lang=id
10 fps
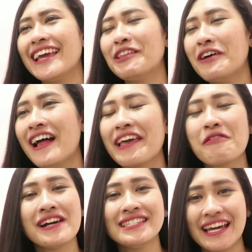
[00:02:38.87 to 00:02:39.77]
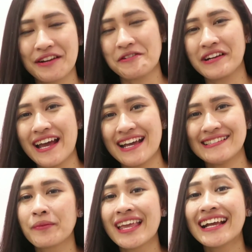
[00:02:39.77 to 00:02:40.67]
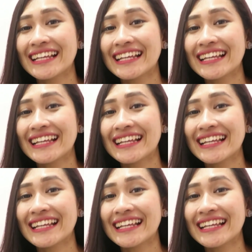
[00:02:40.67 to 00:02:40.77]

itu hal yang wajar kok guys